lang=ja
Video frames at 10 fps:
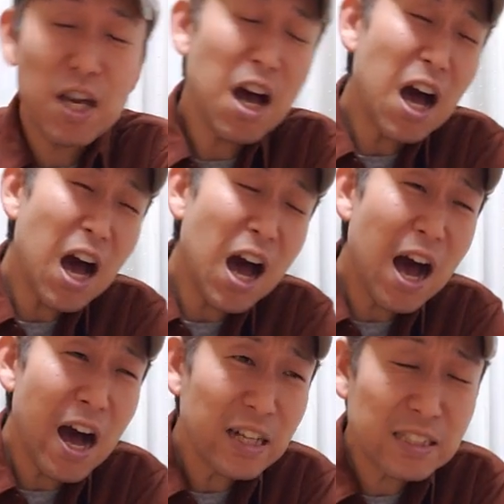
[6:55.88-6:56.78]
「
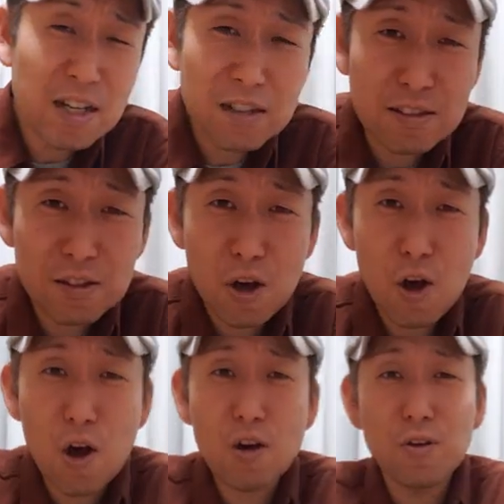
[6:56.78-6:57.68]
ようこ
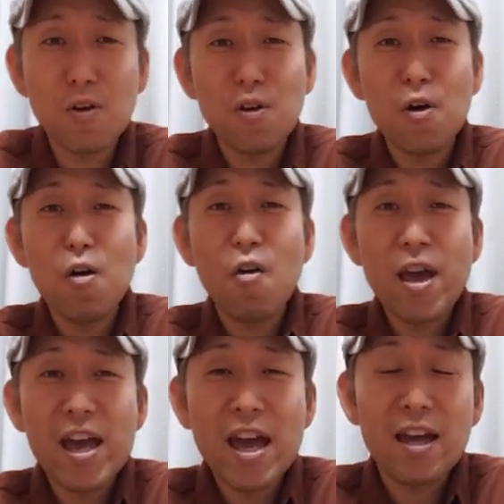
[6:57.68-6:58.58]
そここ
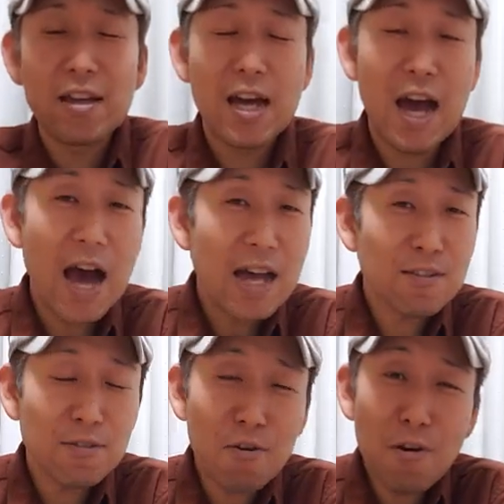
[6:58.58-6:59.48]
へ
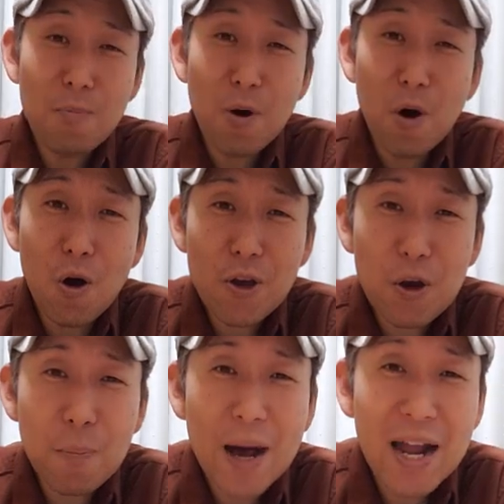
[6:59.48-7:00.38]
遊ぼう
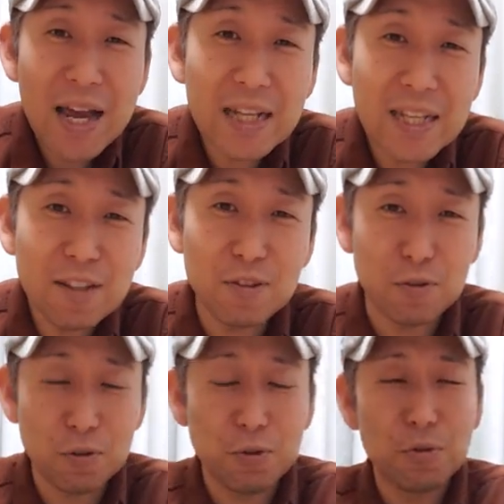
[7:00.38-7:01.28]
よパラダイス」
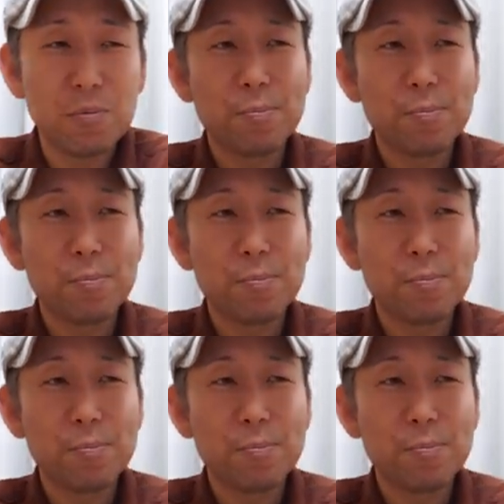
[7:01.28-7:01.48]
ですよ。